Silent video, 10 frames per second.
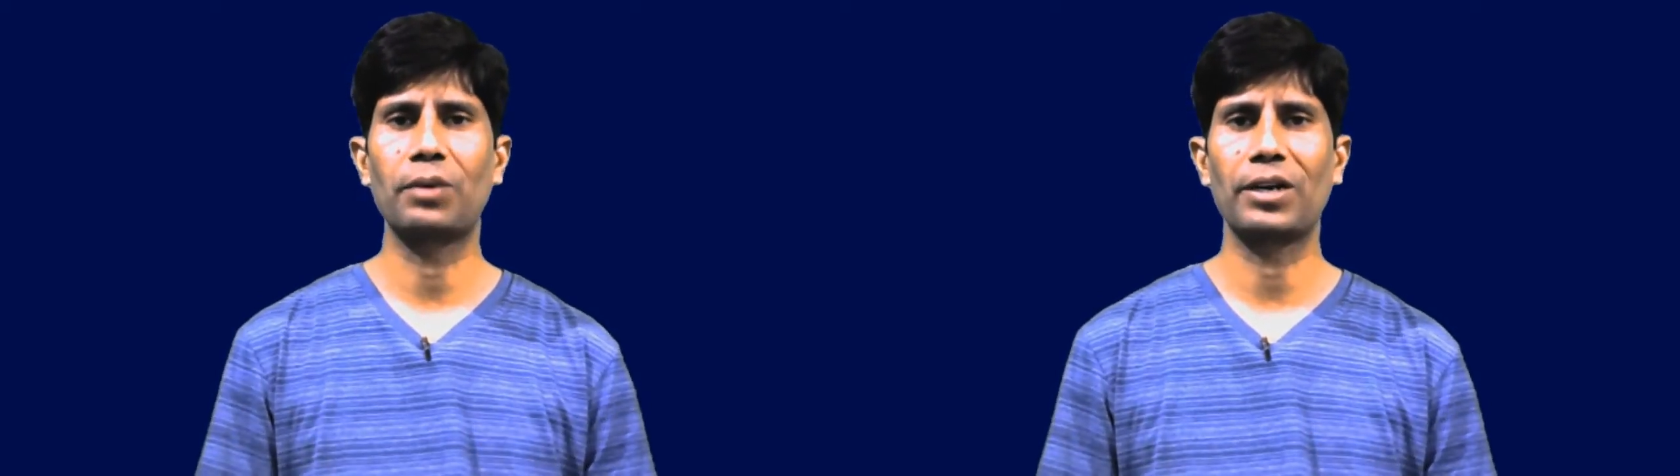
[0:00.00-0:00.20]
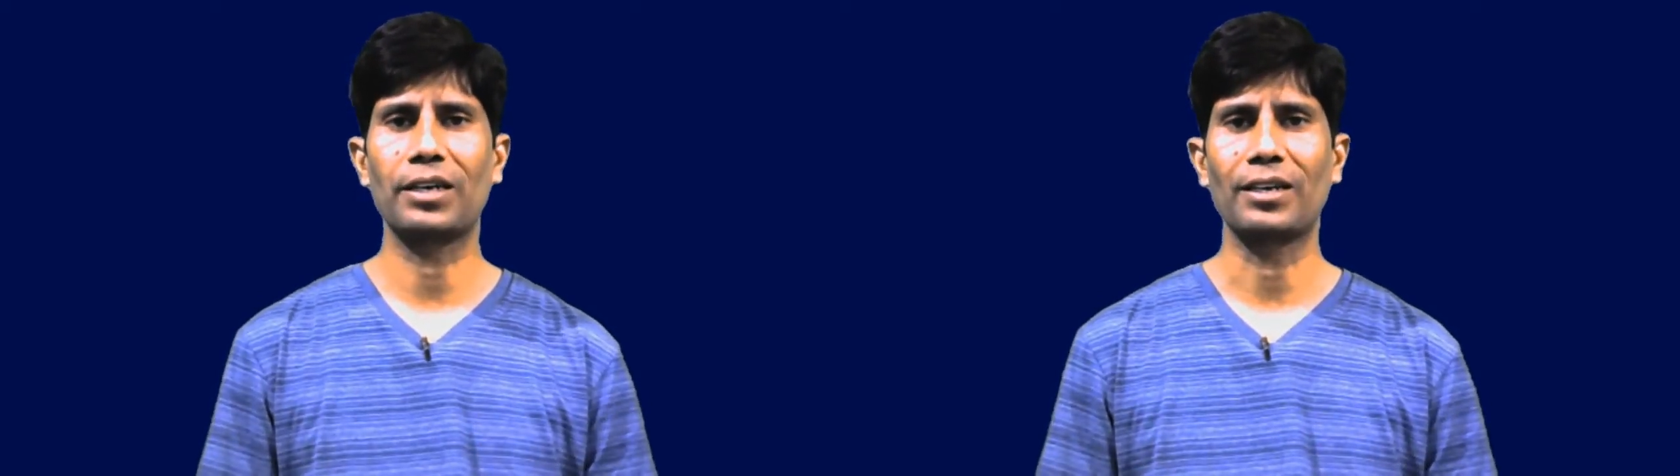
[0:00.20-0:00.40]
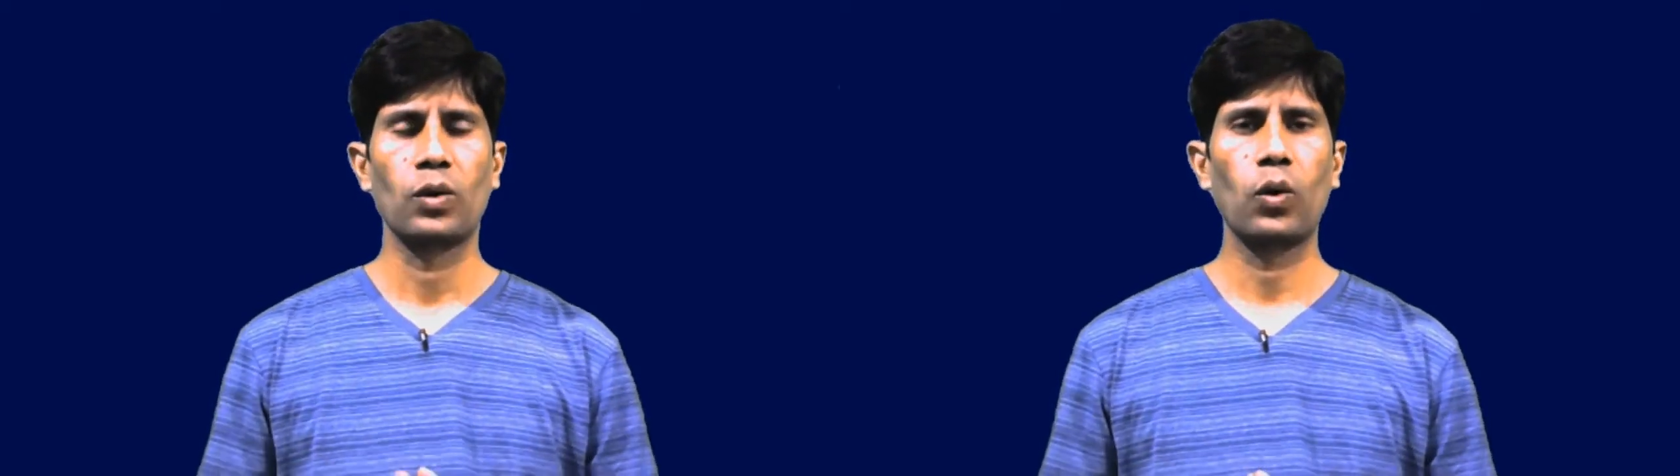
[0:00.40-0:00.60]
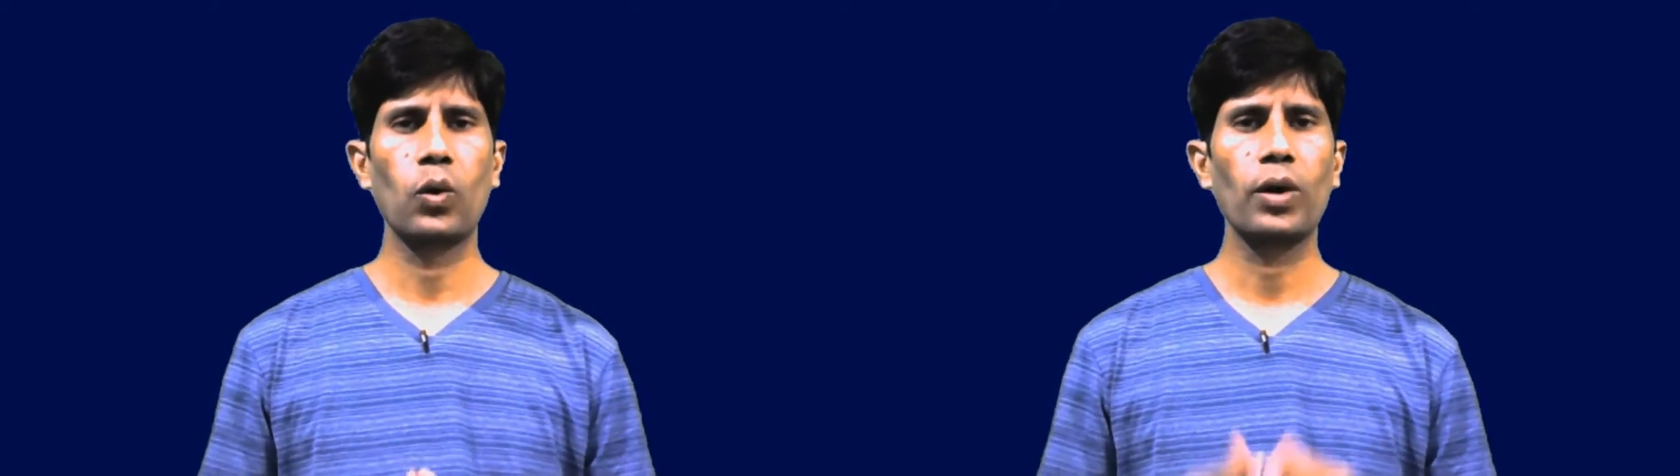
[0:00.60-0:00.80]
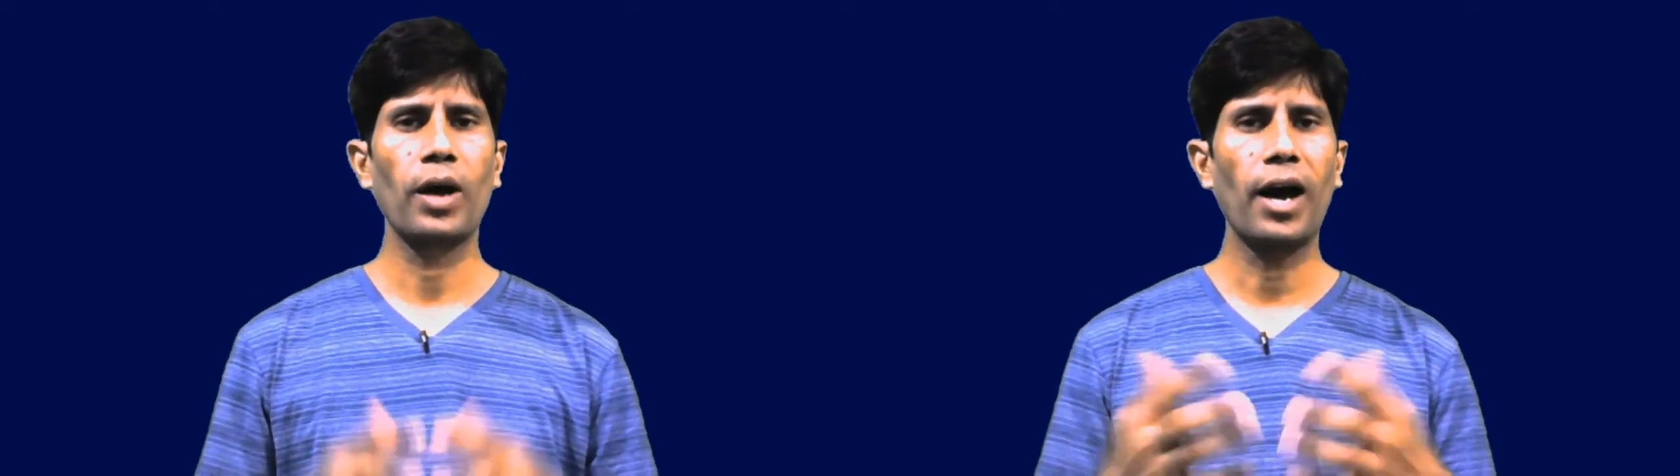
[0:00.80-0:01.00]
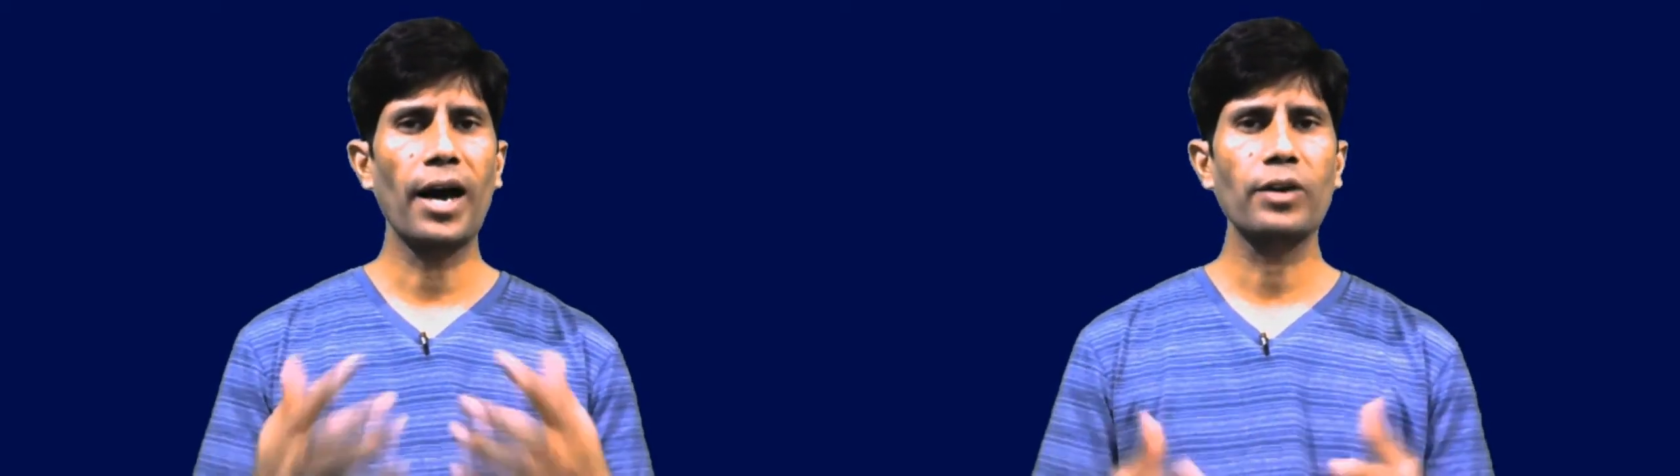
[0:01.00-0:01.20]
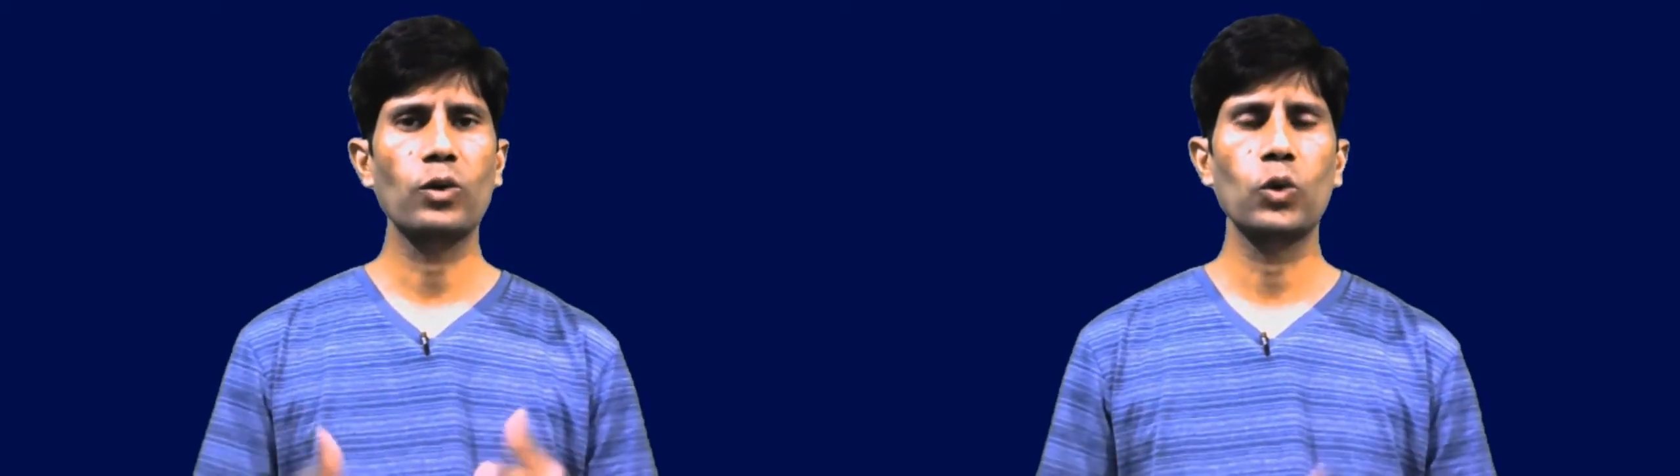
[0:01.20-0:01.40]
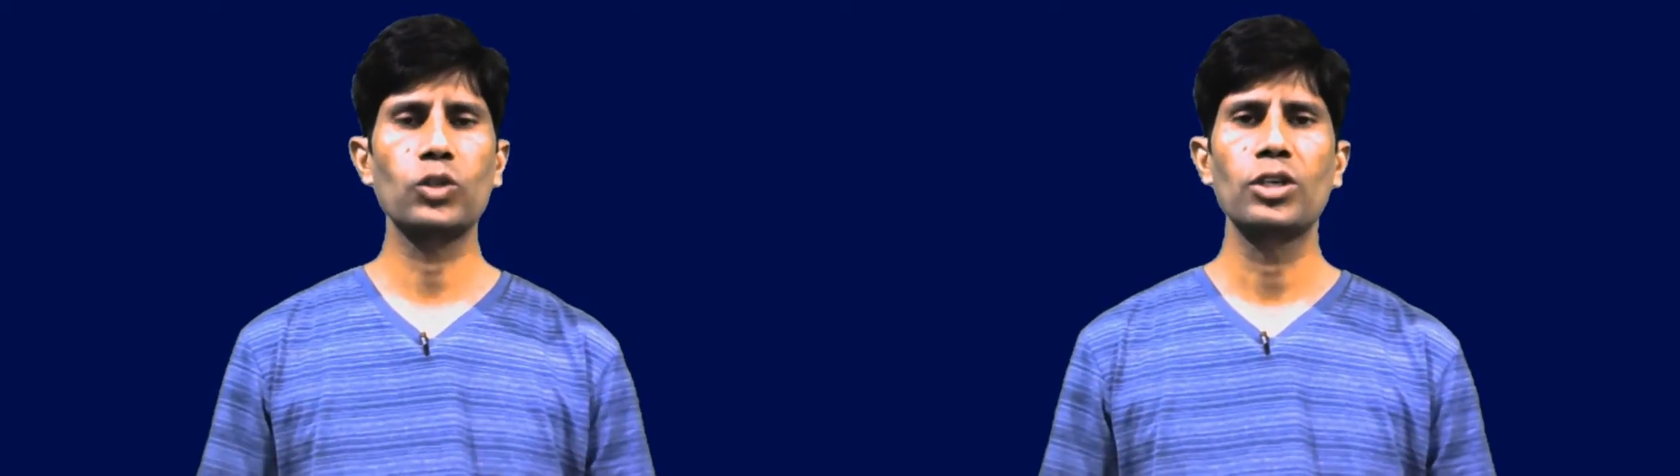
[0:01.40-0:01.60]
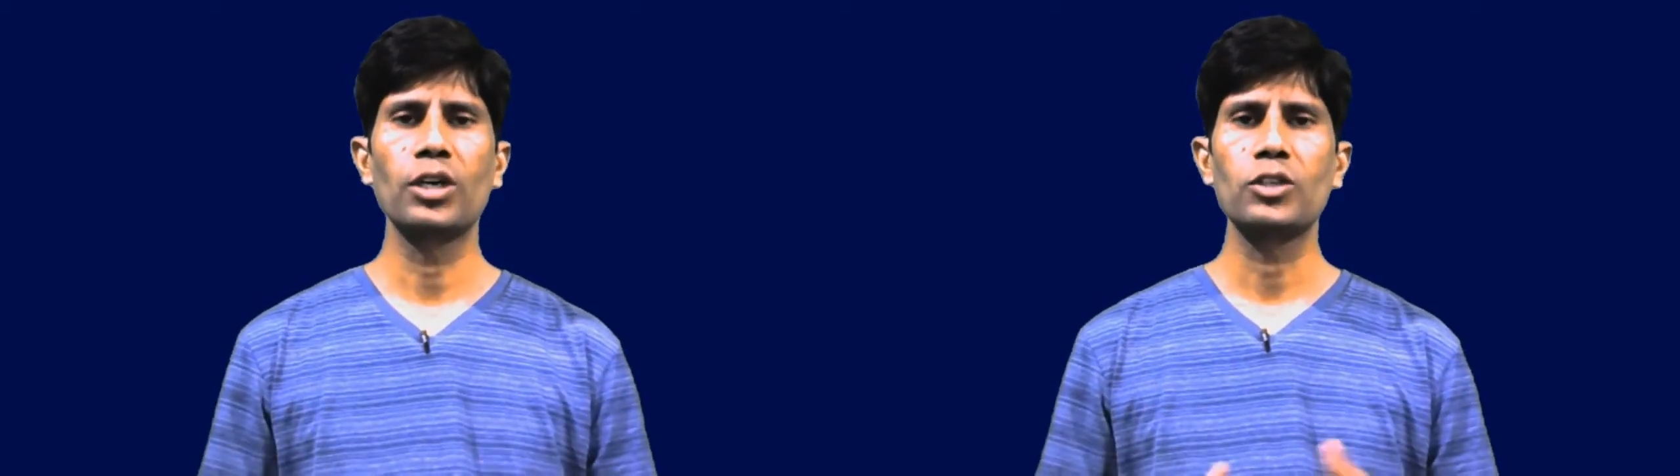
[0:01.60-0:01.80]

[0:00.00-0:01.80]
पड़ेगी और हर रोज